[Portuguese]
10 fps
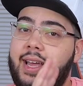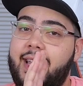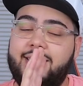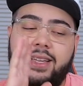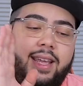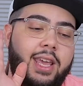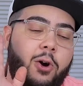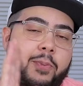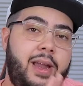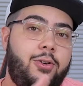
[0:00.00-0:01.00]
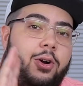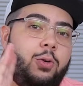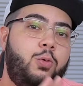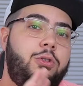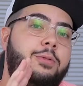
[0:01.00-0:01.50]
Esse daqui é o
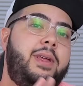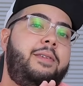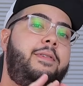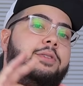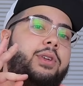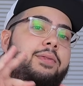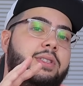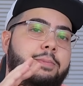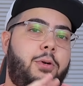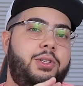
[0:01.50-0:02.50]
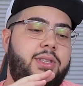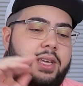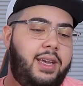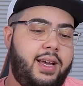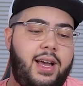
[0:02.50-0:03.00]
melhor custo-benefício que você pode
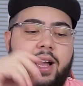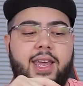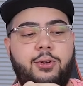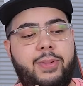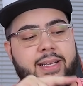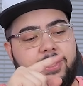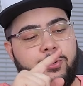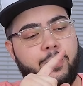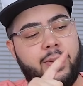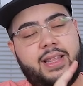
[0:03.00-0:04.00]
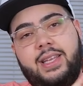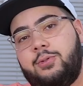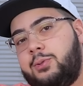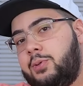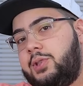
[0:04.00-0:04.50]
ter aqui no Brasil para ter
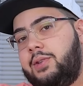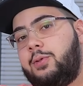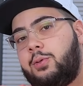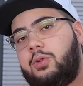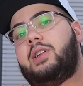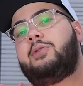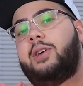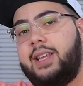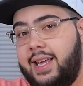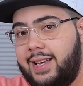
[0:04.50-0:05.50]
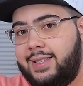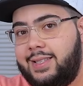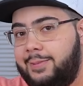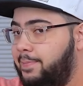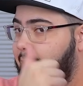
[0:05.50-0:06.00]
um dispositivo controlador que nem
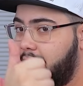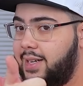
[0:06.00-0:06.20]
esse, tá